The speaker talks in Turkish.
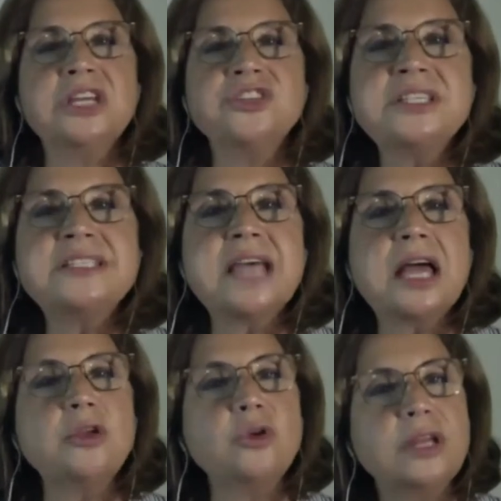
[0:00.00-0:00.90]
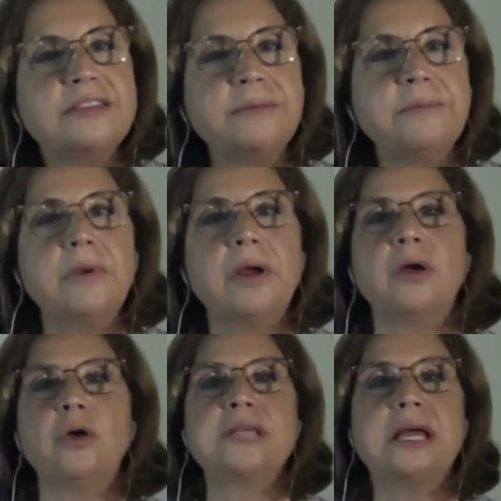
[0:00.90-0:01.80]
Cinsel yönetim, e,
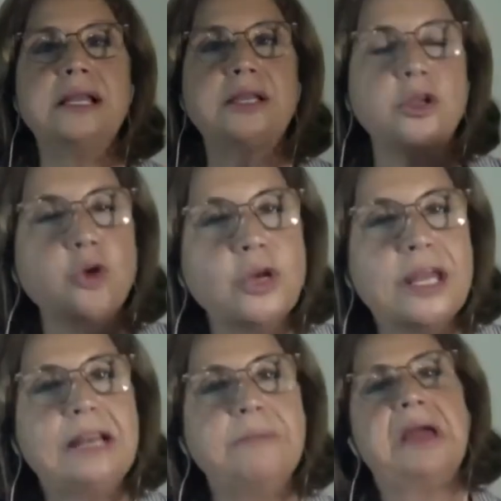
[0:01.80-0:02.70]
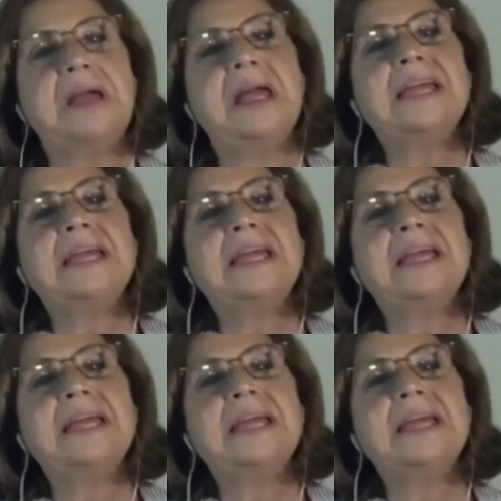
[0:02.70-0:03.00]
özellikle yönelimi,